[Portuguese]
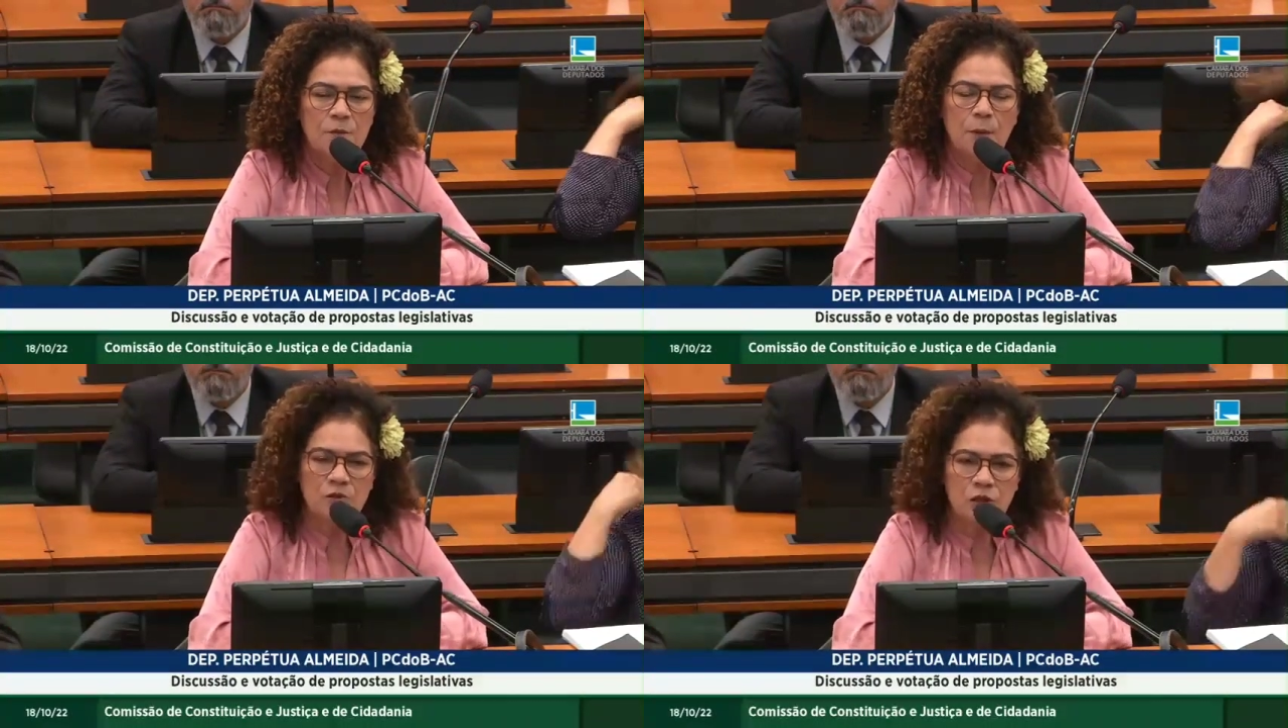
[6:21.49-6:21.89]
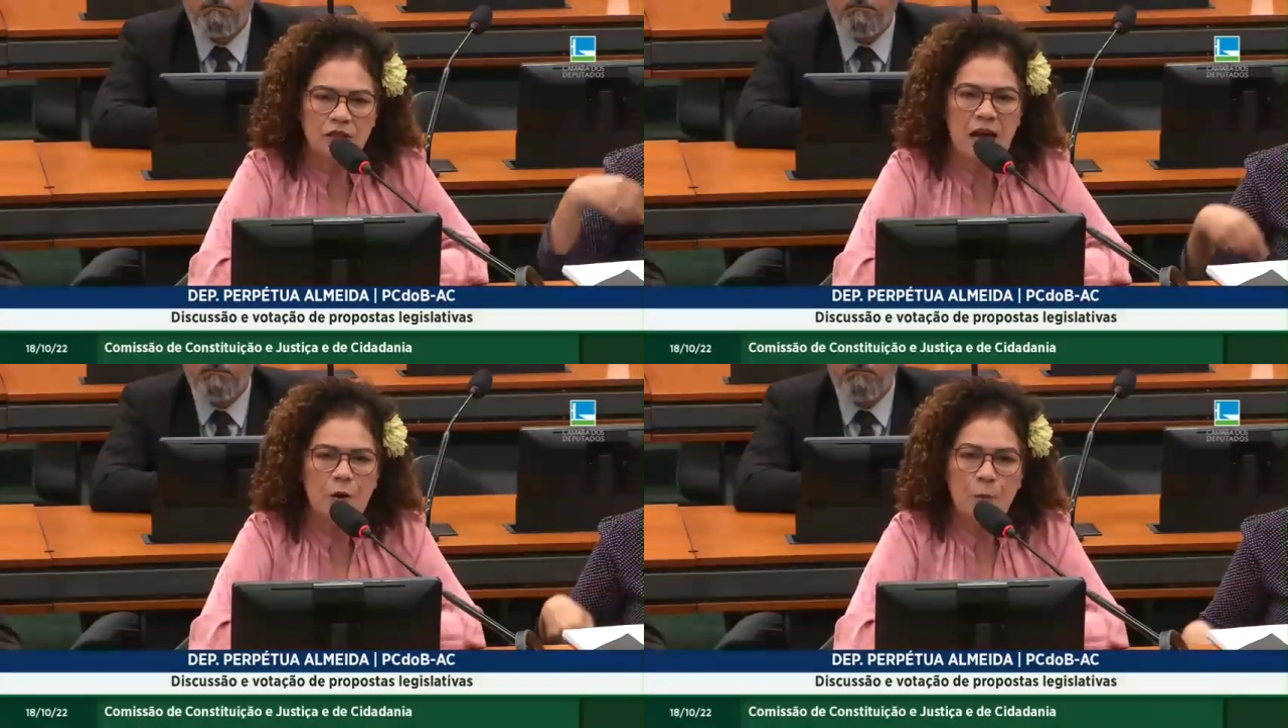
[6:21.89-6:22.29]

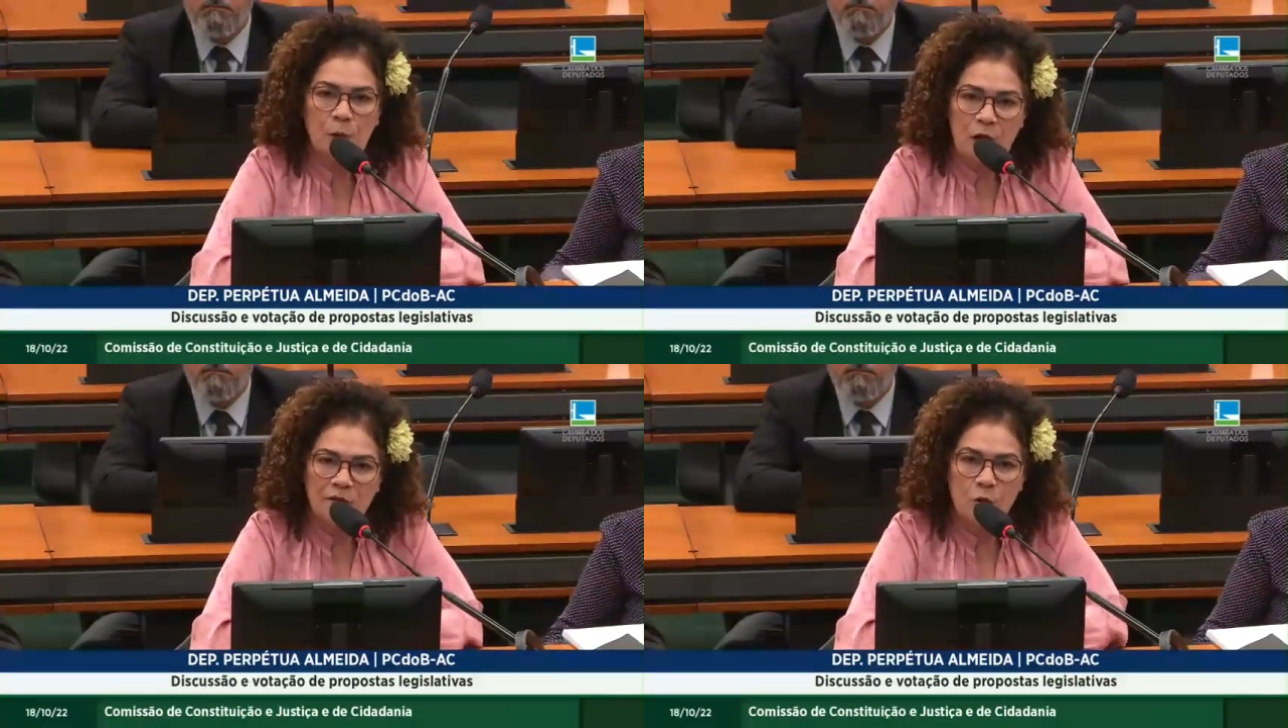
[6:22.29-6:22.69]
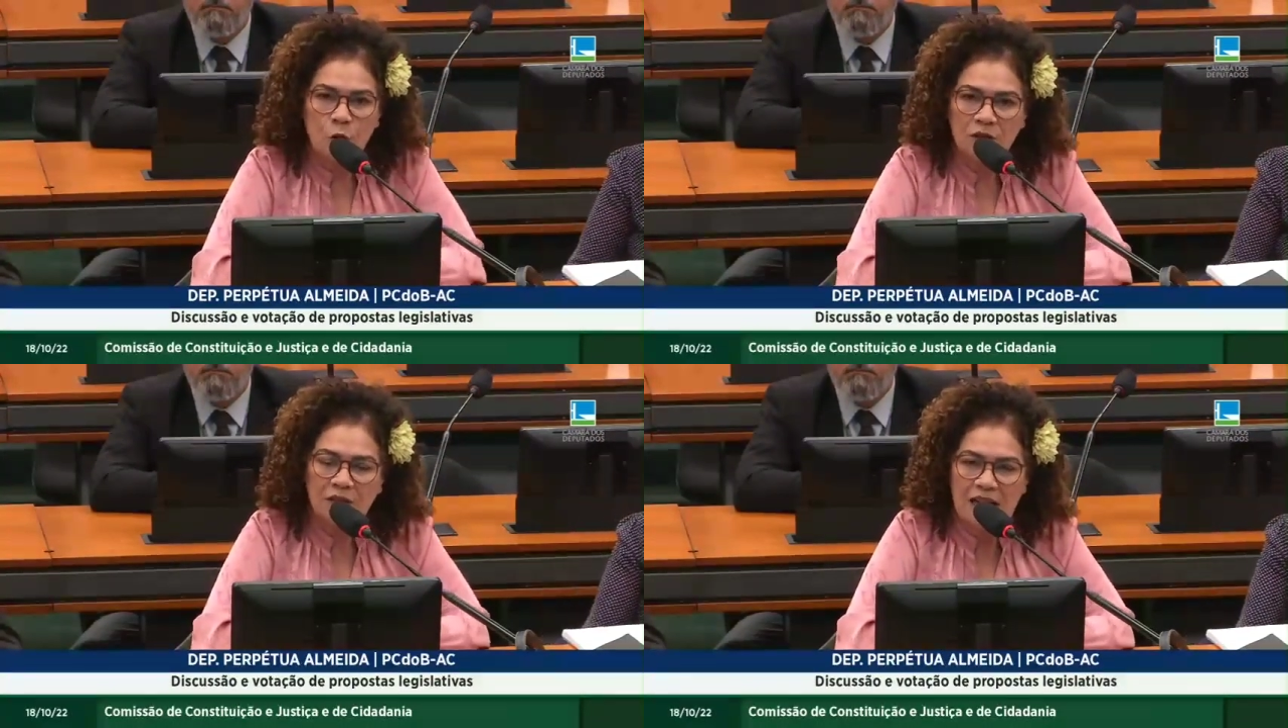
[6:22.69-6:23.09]
Bolsonaro prova o
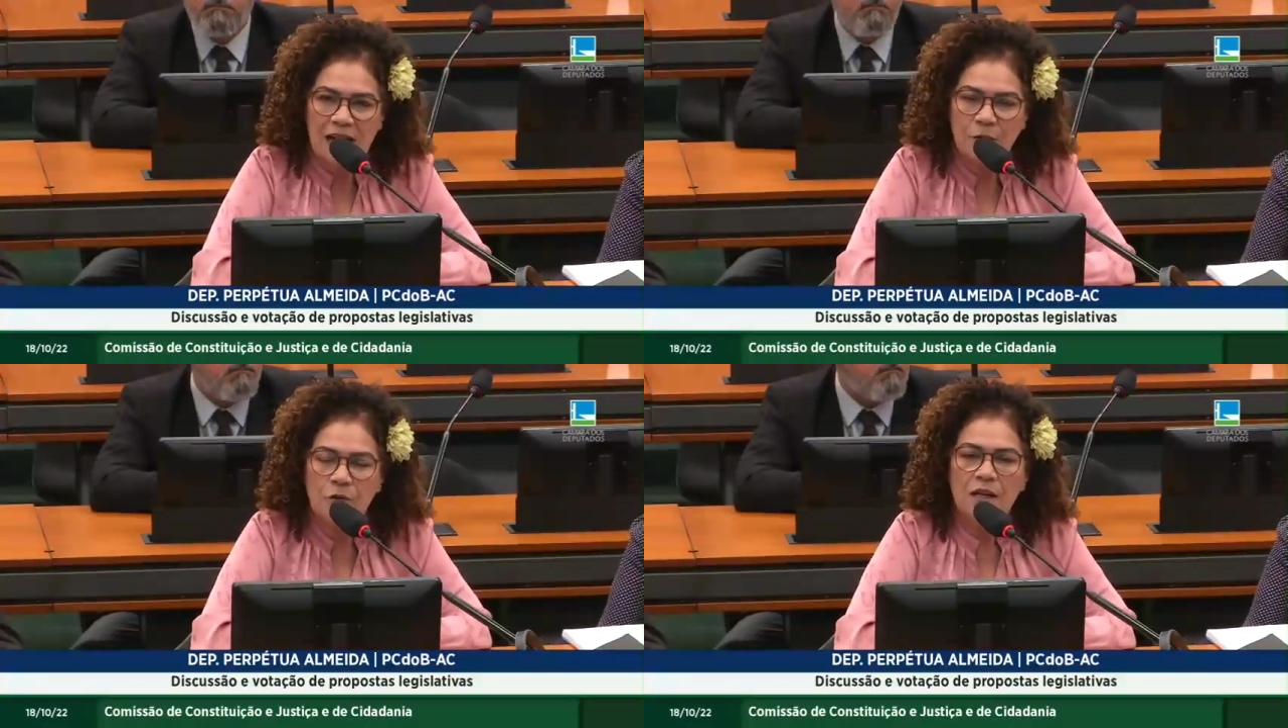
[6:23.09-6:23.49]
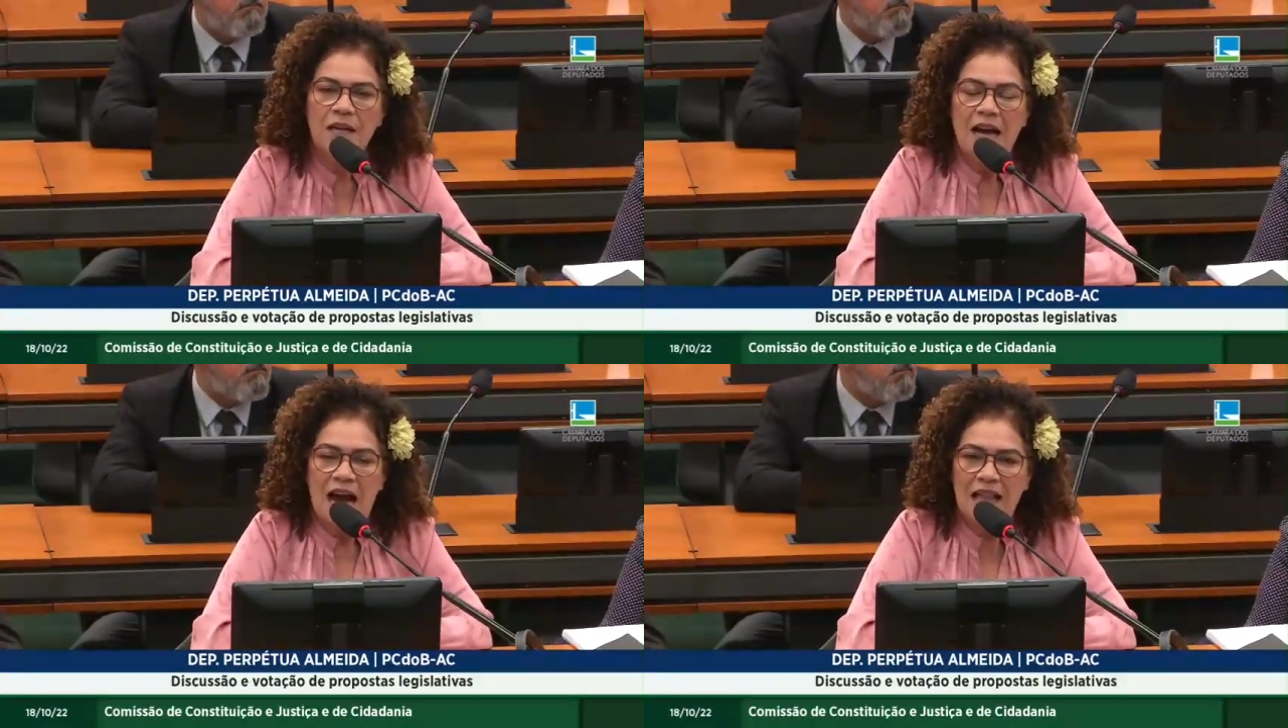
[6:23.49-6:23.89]
contrário.
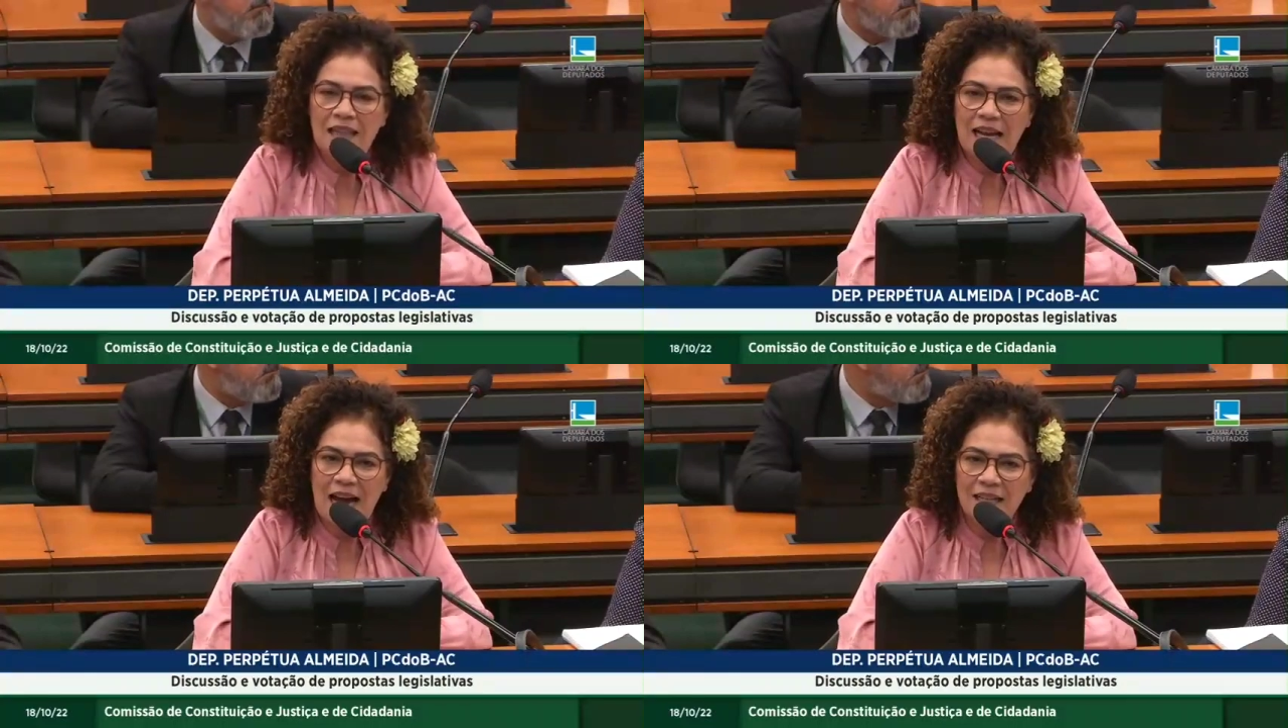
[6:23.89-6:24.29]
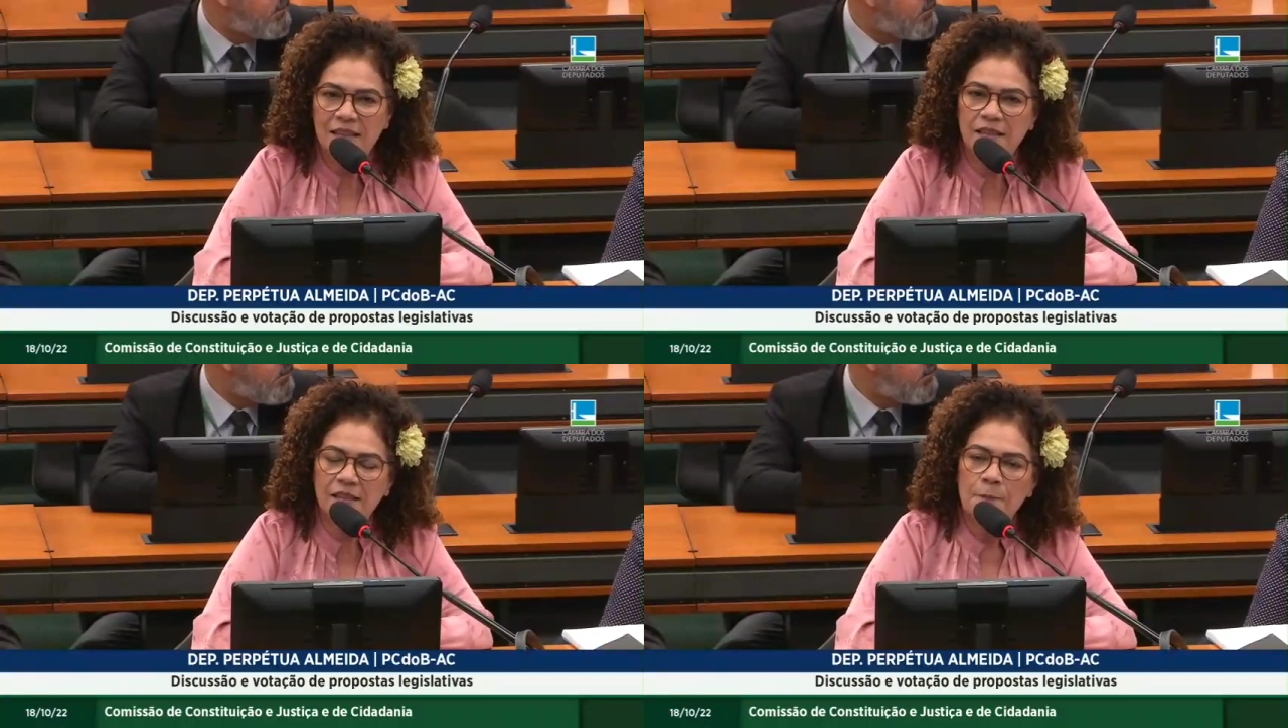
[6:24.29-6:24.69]

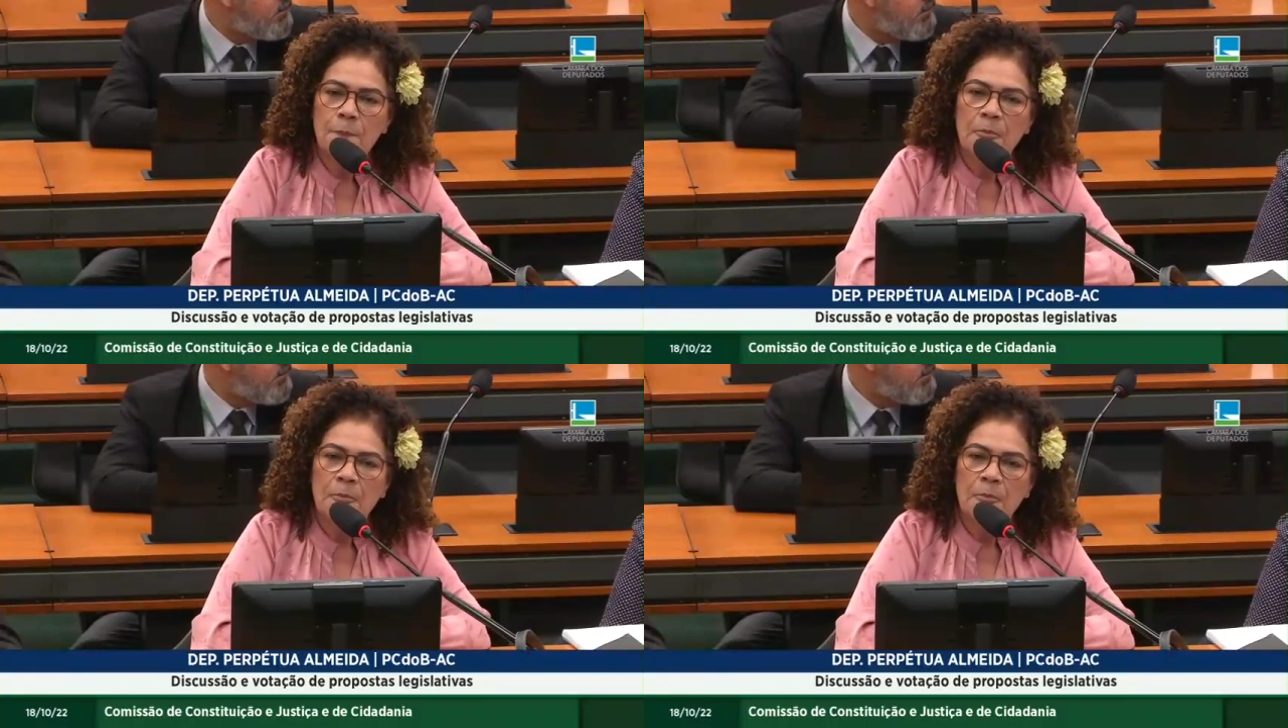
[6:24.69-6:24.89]
Aliás,